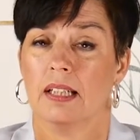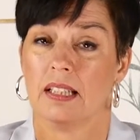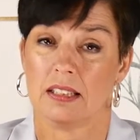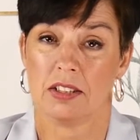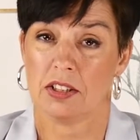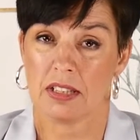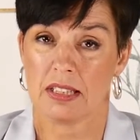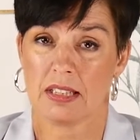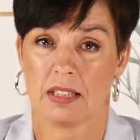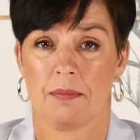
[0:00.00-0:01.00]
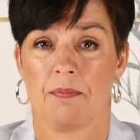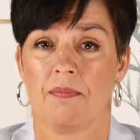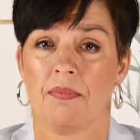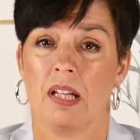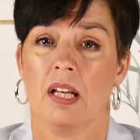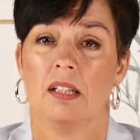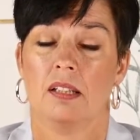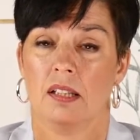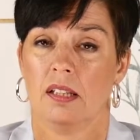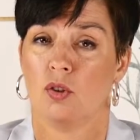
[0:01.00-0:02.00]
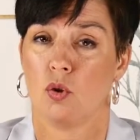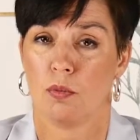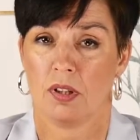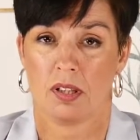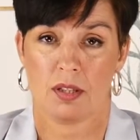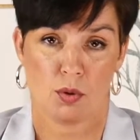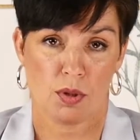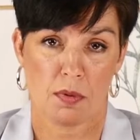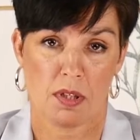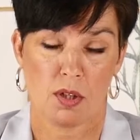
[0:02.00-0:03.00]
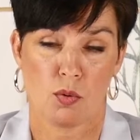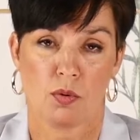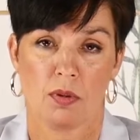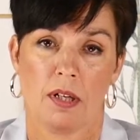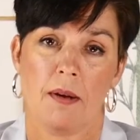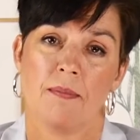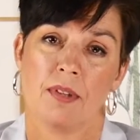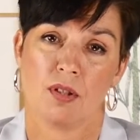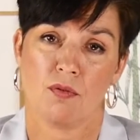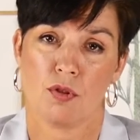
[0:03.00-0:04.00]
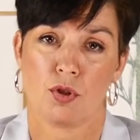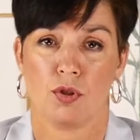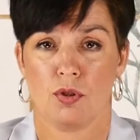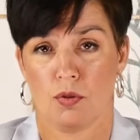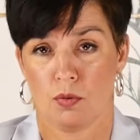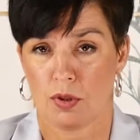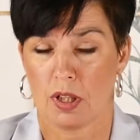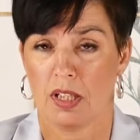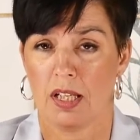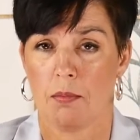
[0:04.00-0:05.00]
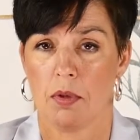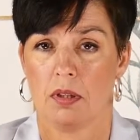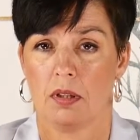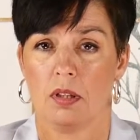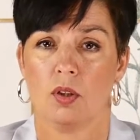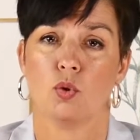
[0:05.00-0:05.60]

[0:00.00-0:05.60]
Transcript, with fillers: Richtig ist, die Kommunikationsbeziehungen zwischen Unternehmen,